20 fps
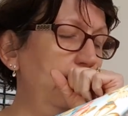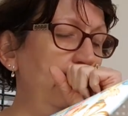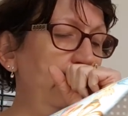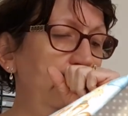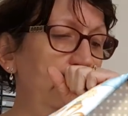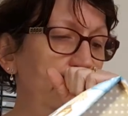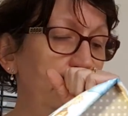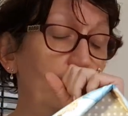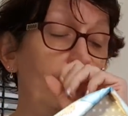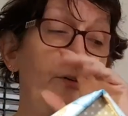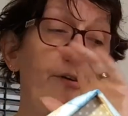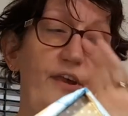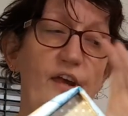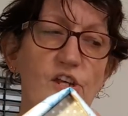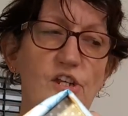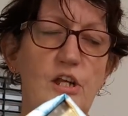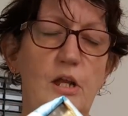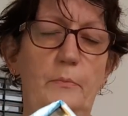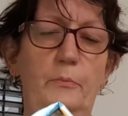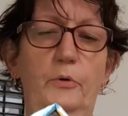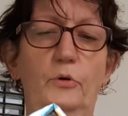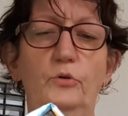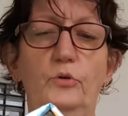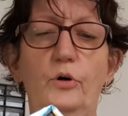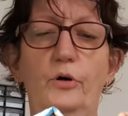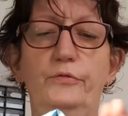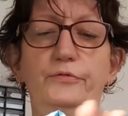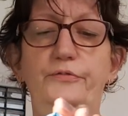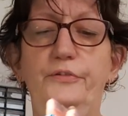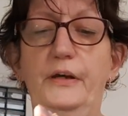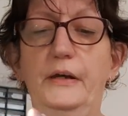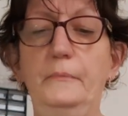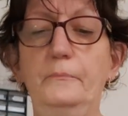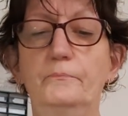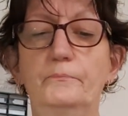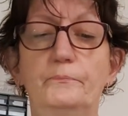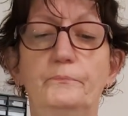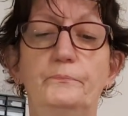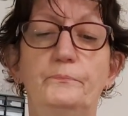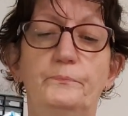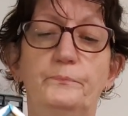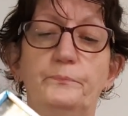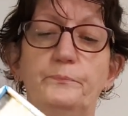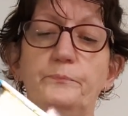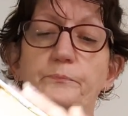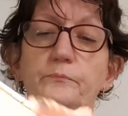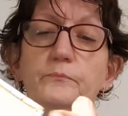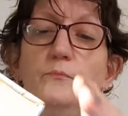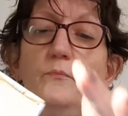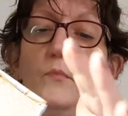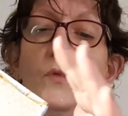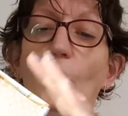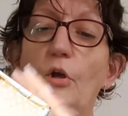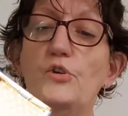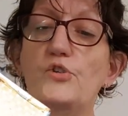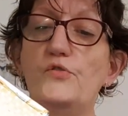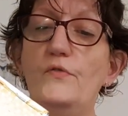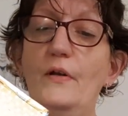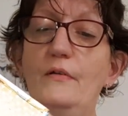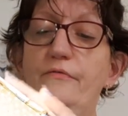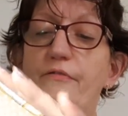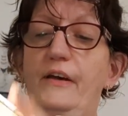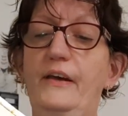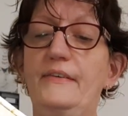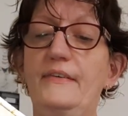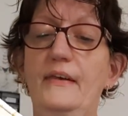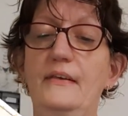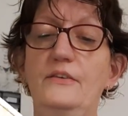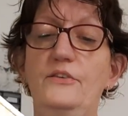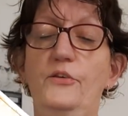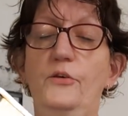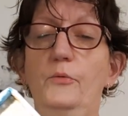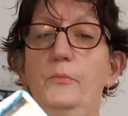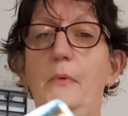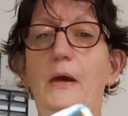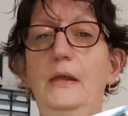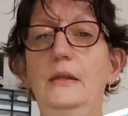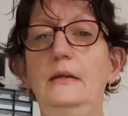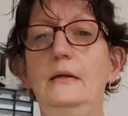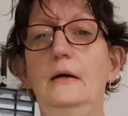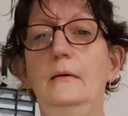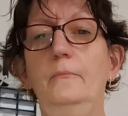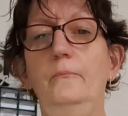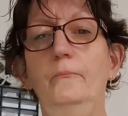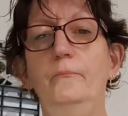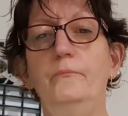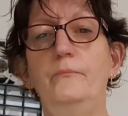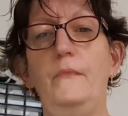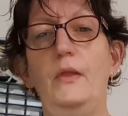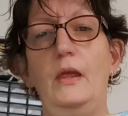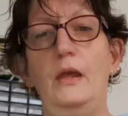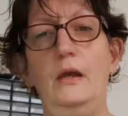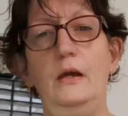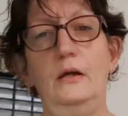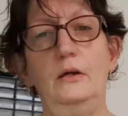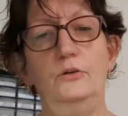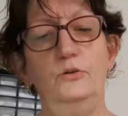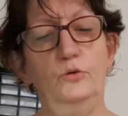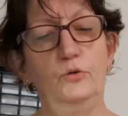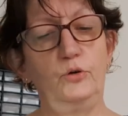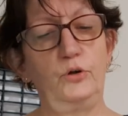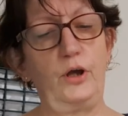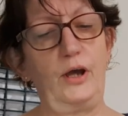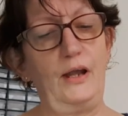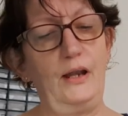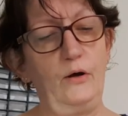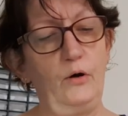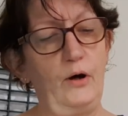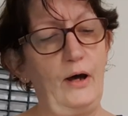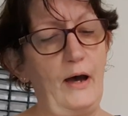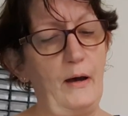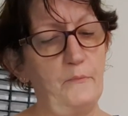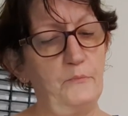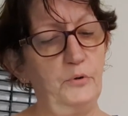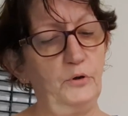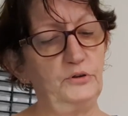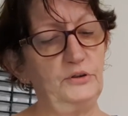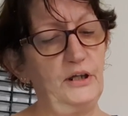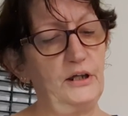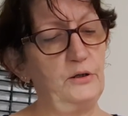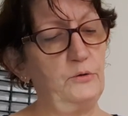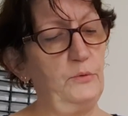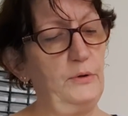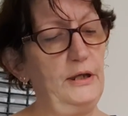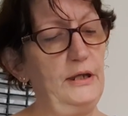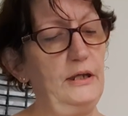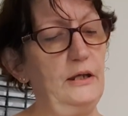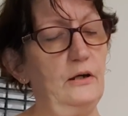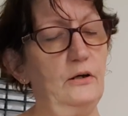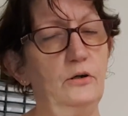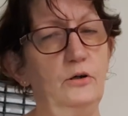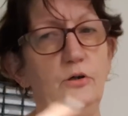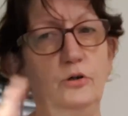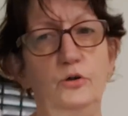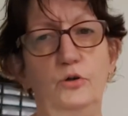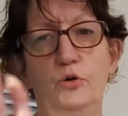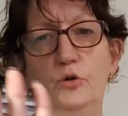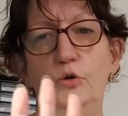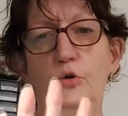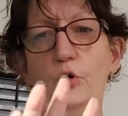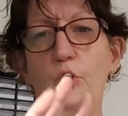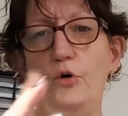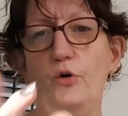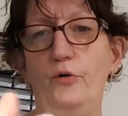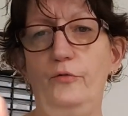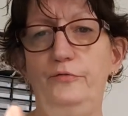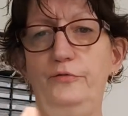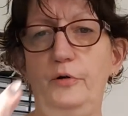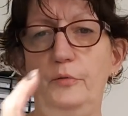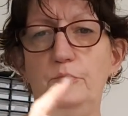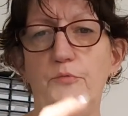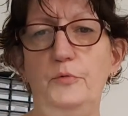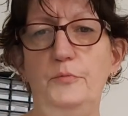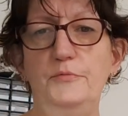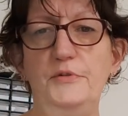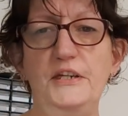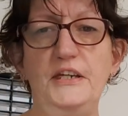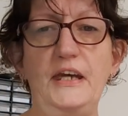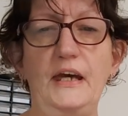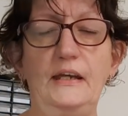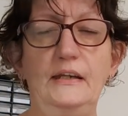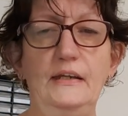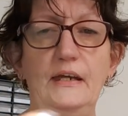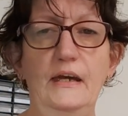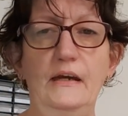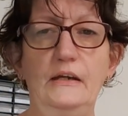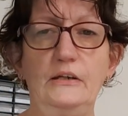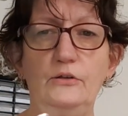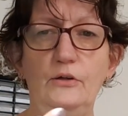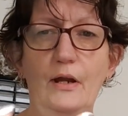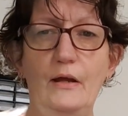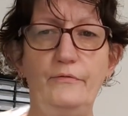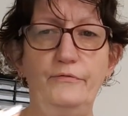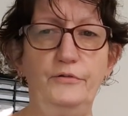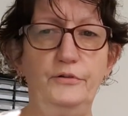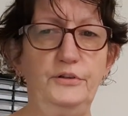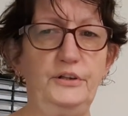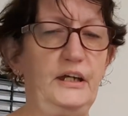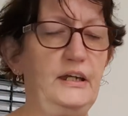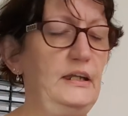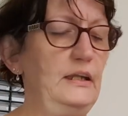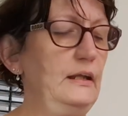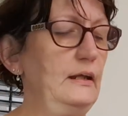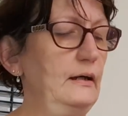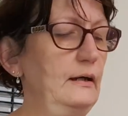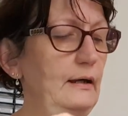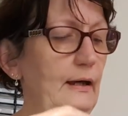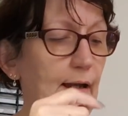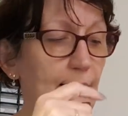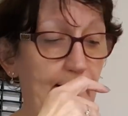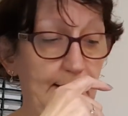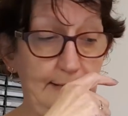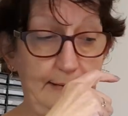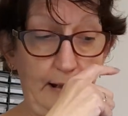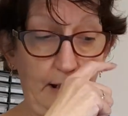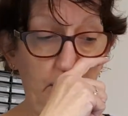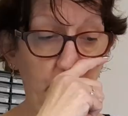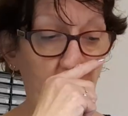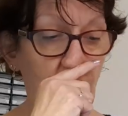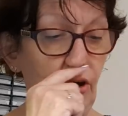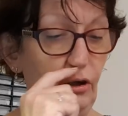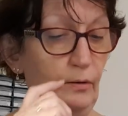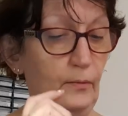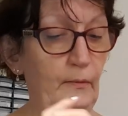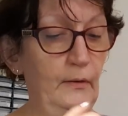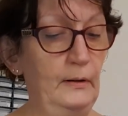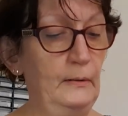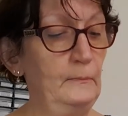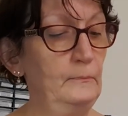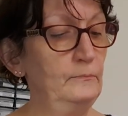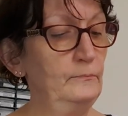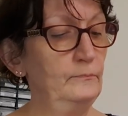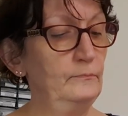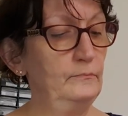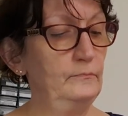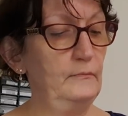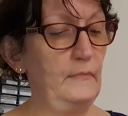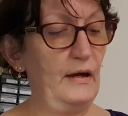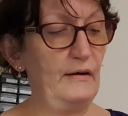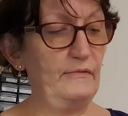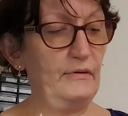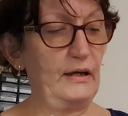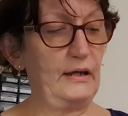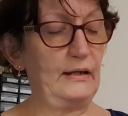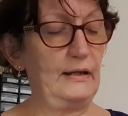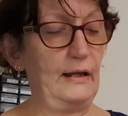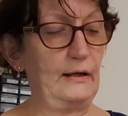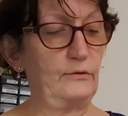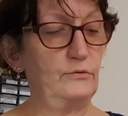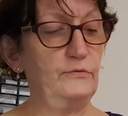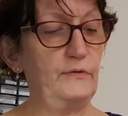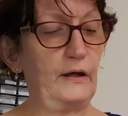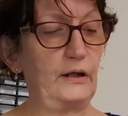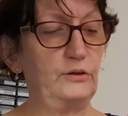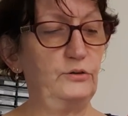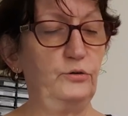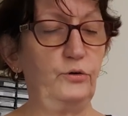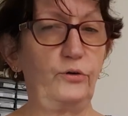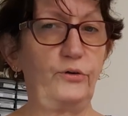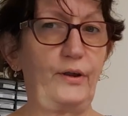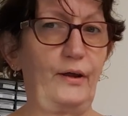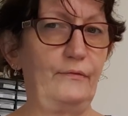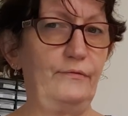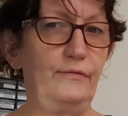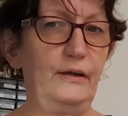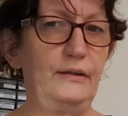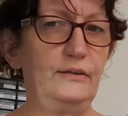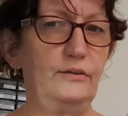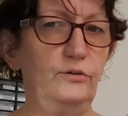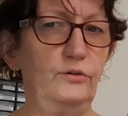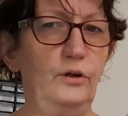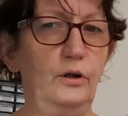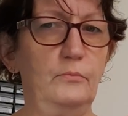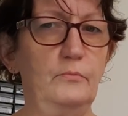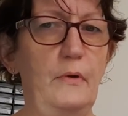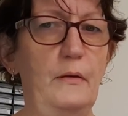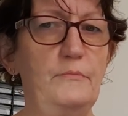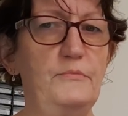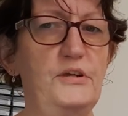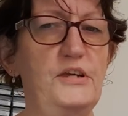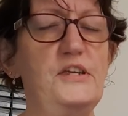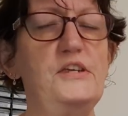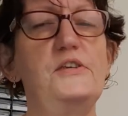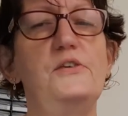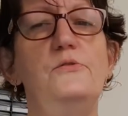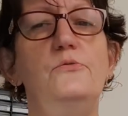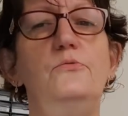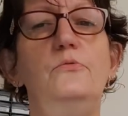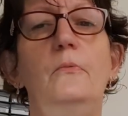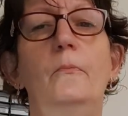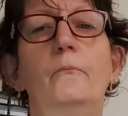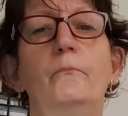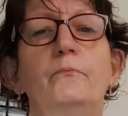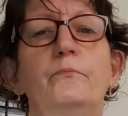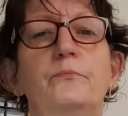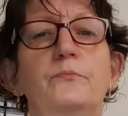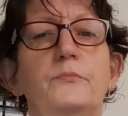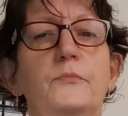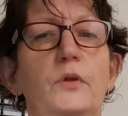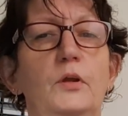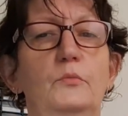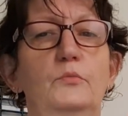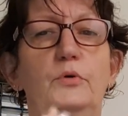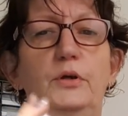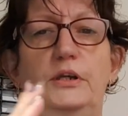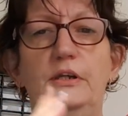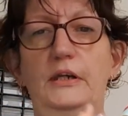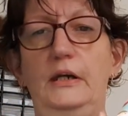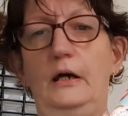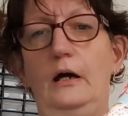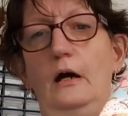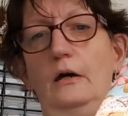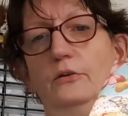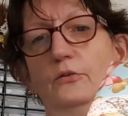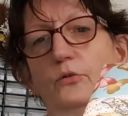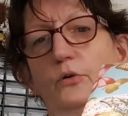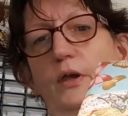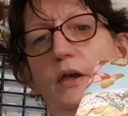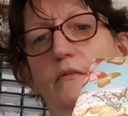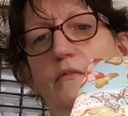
Donc ça, je ne l'ai pas encore fait. Je vais le faire cette semaine. Donc, elle aura un porte-aiguille euh, en forme de petit carnet avec de la feutrine à l'intérieur. Mais avec la couverture sera faite dans le même tissu qui ira donc